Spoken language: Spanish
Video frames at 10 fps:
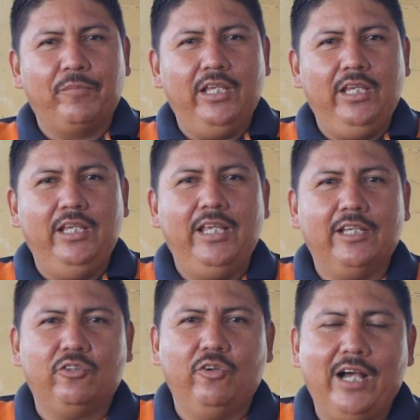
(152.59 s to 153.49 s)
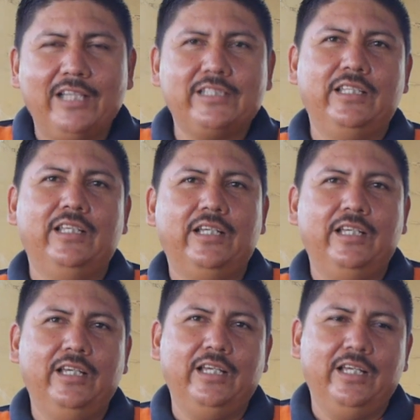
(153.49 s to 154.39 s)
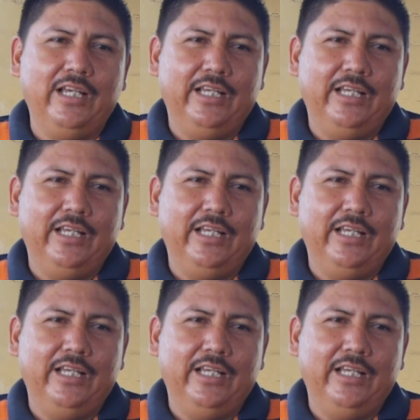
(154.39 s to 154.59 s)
y esto hace de que